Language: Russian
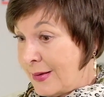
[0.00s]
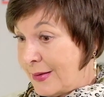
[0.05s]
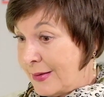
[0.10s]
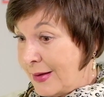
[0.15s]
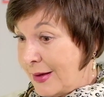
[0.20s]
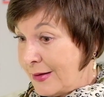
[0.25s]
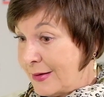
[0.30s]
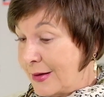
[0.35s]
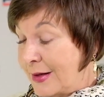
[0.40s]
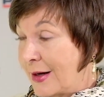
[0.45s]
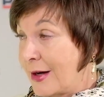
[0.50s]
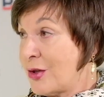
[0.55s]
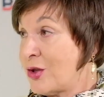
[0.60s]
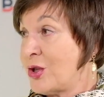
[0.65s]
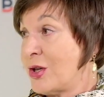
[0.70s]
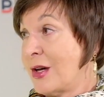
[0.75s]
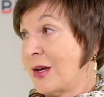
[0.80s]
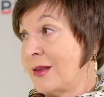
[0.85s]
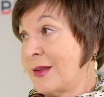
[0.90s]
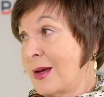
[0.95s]
на
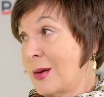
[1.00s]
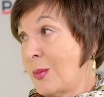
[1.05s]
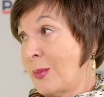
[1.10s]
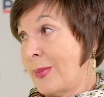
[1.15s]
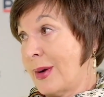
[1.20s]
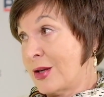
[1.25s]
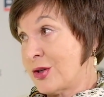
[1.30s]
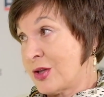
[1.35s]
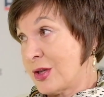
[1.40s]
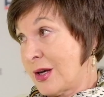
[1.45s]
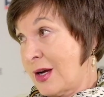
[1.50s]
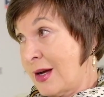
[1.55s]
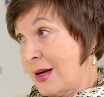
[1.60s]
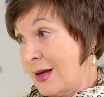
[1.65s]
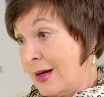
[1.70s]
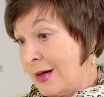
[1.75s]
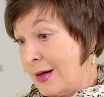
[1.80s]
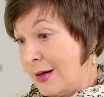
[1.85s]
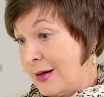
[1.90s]
даче, а там большая,